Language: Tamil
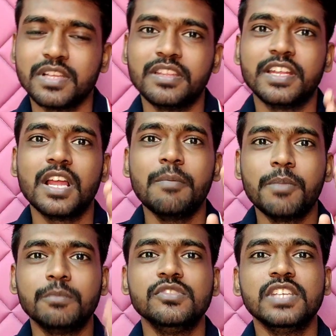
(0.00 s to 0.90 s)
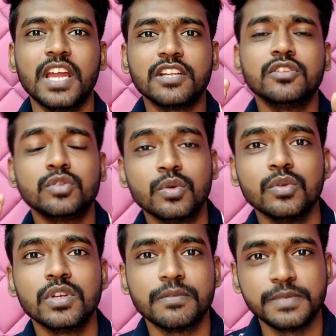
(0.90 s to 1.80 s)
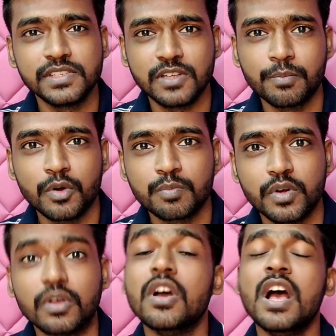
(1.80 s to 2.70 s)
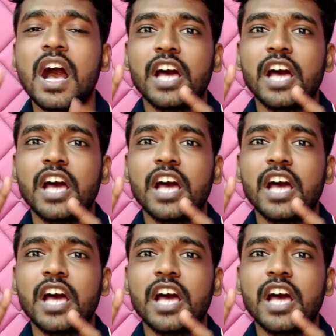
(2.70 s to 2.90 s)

பார்த்தீங்கன்னா பப்ஜி ஆனது தொண்ணூறு எஃபிஎஸ் சப்போர்ட் பண்ணும்